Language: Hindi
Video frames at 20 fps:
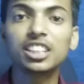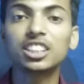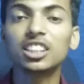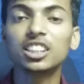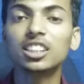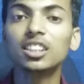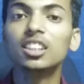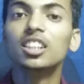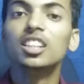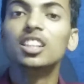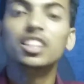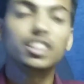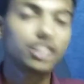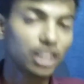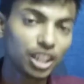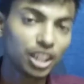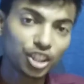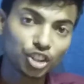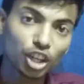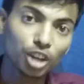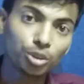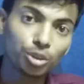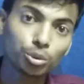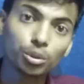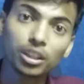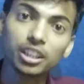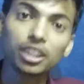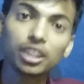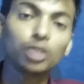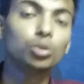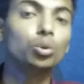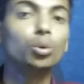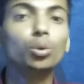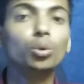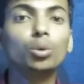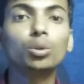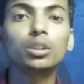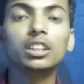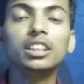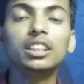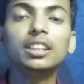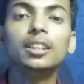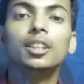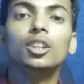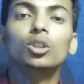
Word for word: से सेल स्टार्ट हो रही है दोनों की